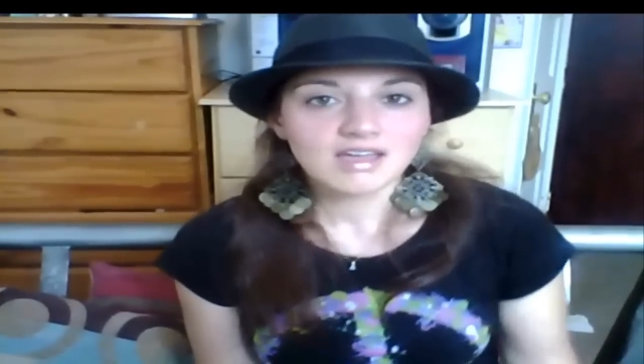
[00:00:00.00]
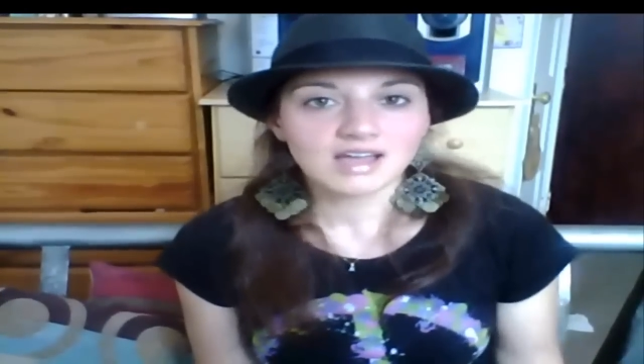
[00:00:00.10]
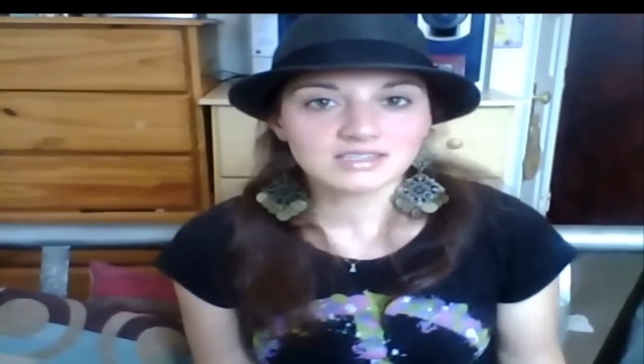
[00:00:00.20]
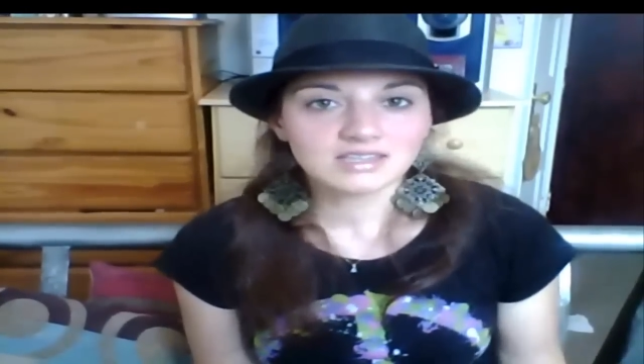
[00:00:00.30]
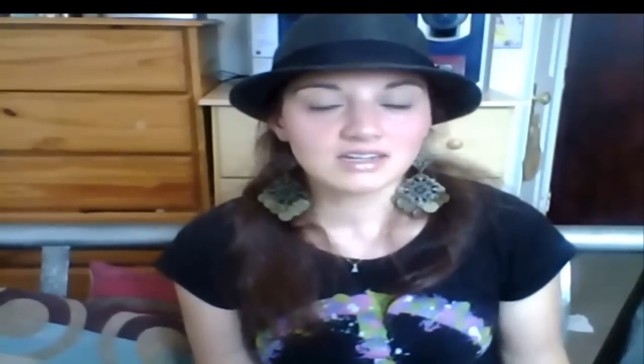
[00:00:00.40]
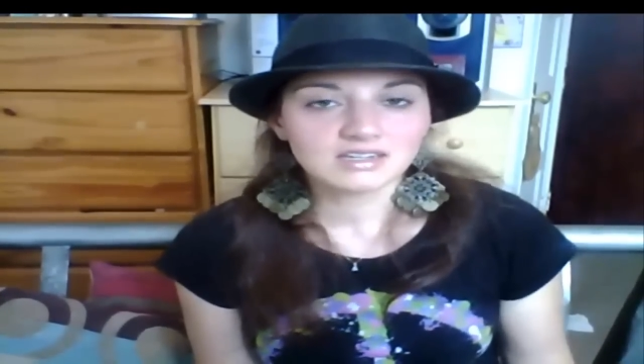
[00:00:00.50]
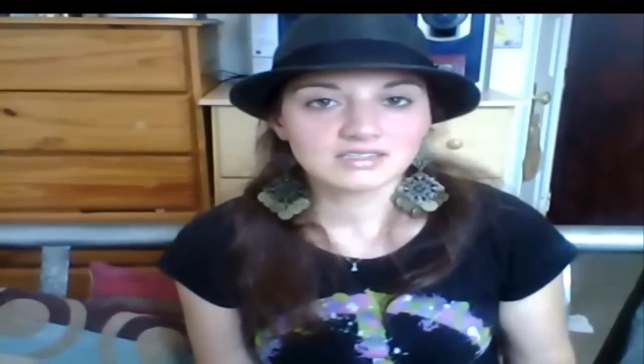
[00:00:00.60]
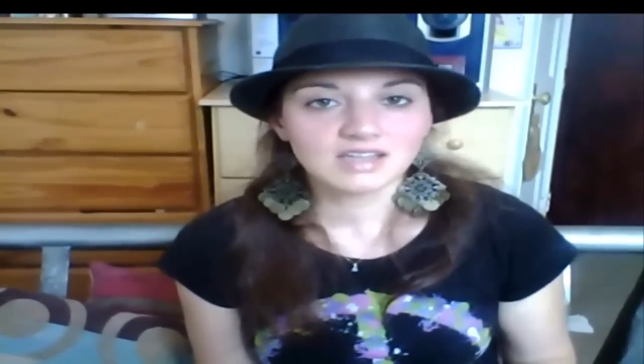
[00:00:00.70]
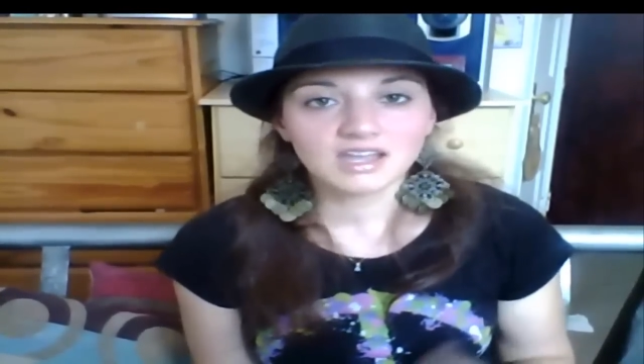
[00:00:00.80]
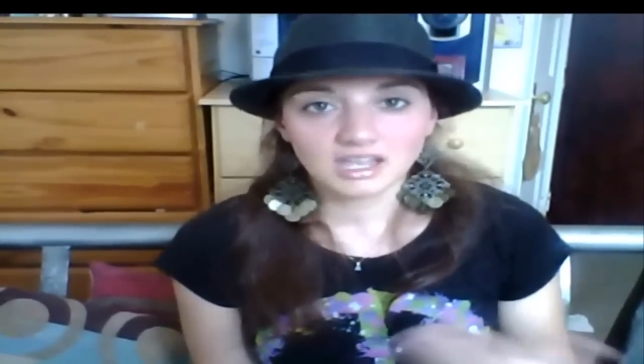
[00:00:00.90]
hacer
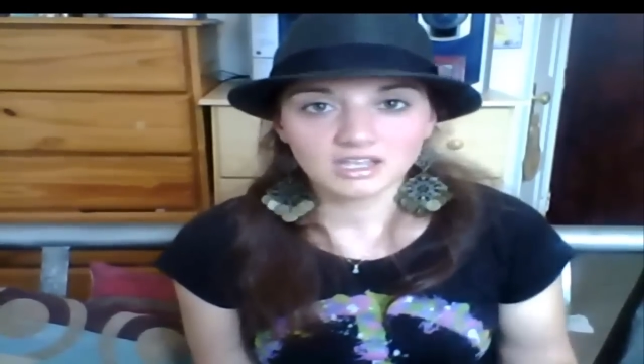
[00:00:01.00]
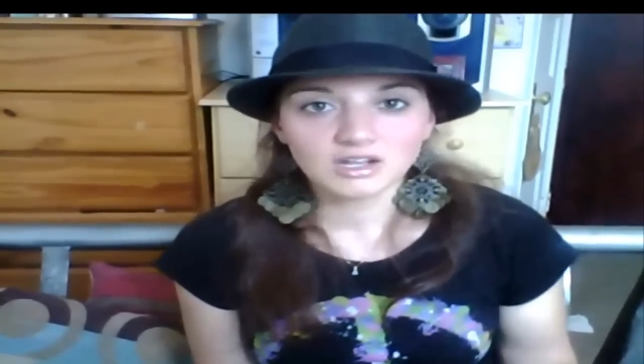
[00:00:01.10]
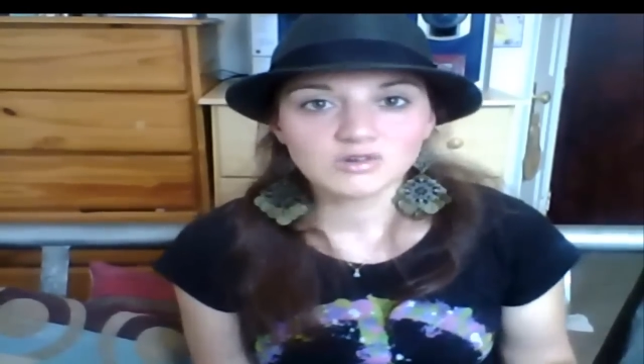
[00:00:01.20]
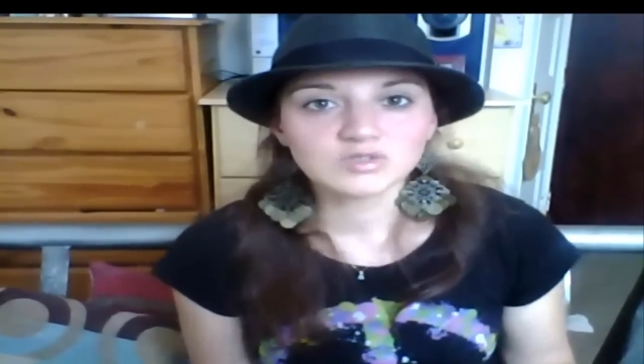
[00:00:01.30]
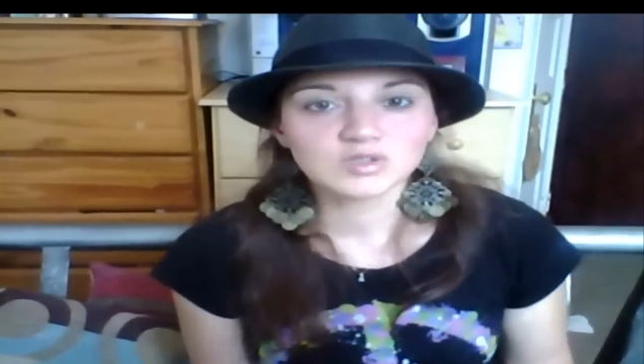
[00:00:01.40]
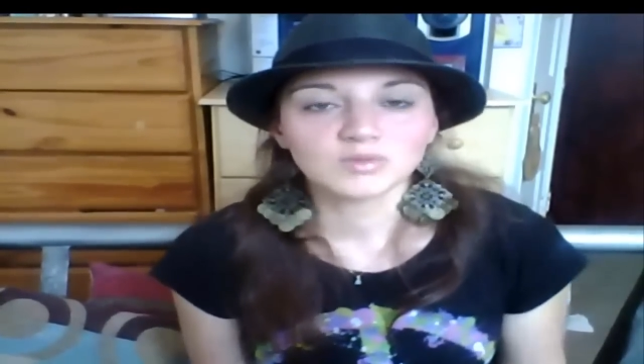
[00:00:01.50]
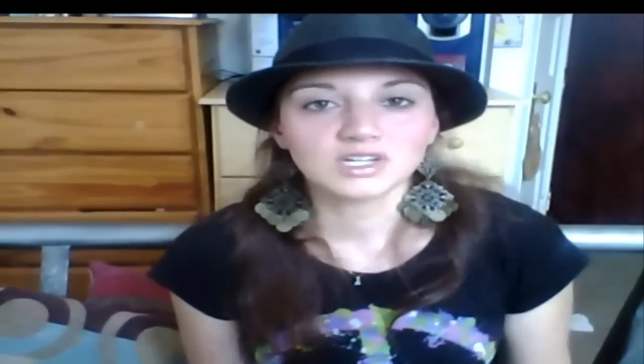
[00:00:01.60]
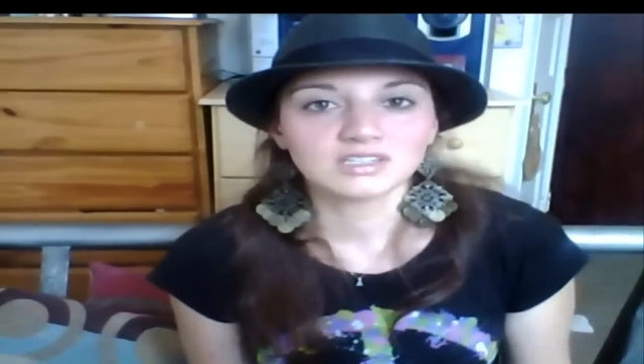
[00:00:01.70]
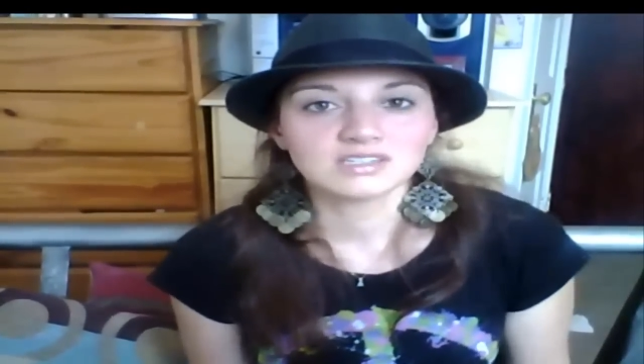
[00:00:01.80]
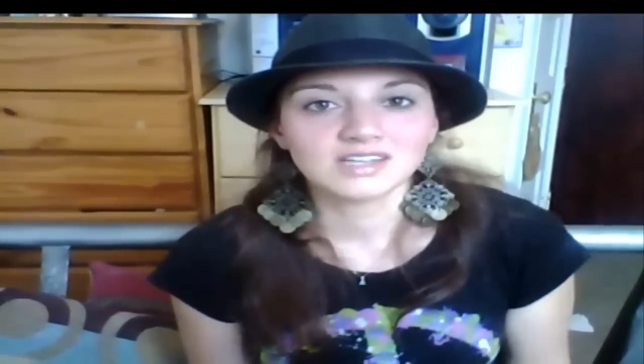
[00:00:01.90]
crecer e incluso
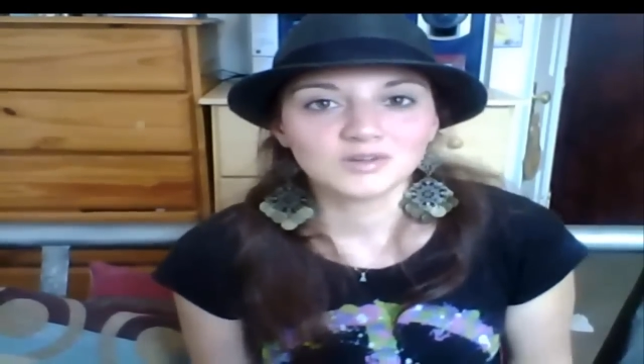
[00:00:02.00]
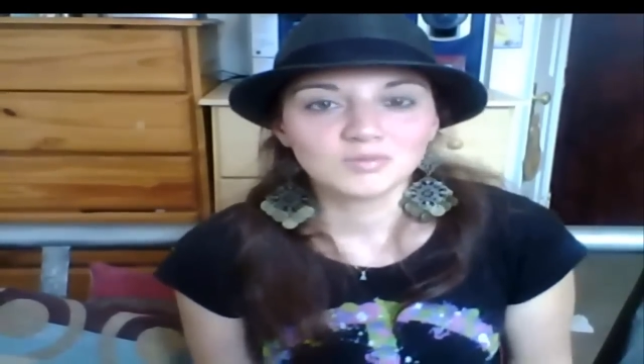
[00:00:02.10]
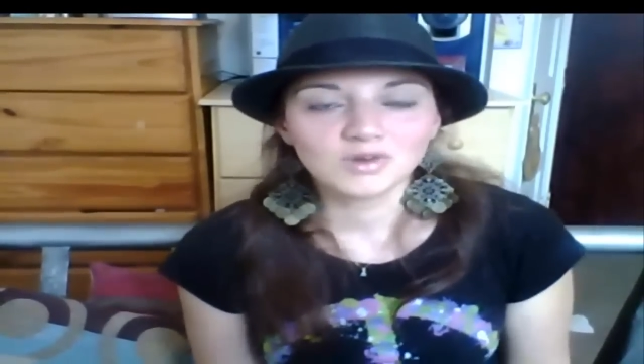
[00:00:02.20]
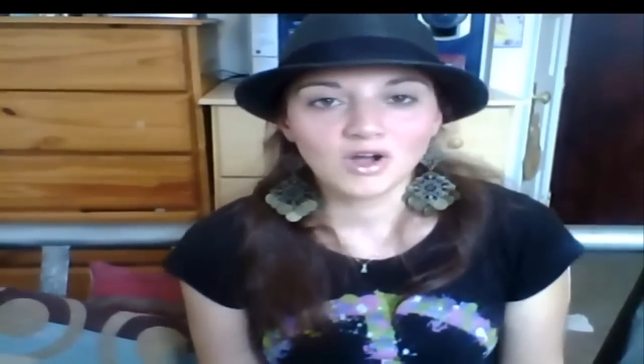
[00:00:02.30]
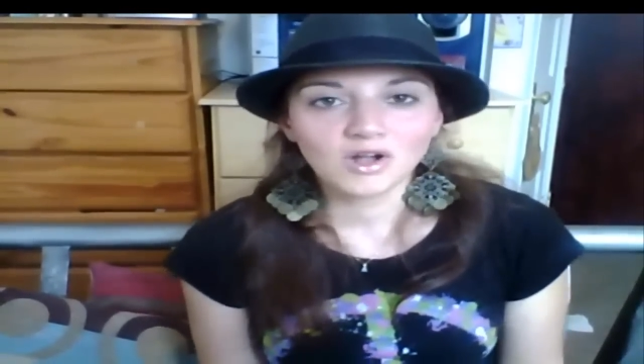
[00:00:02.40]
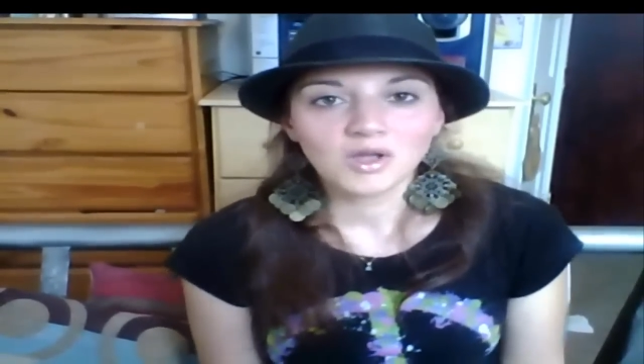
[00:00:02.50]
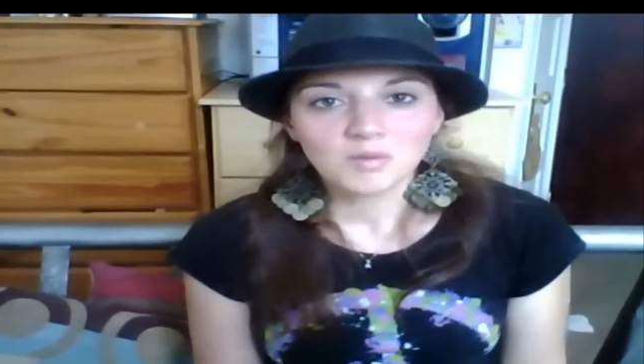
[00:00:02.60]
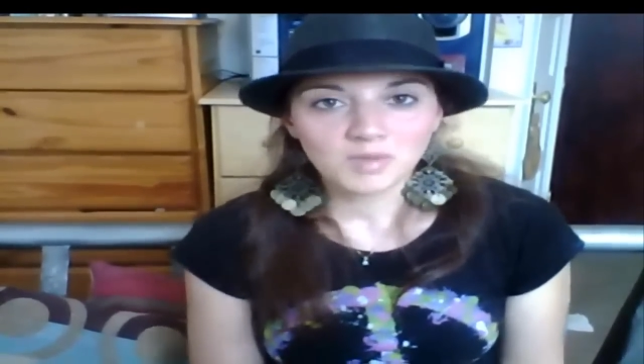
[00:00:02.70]
monetizar un blog,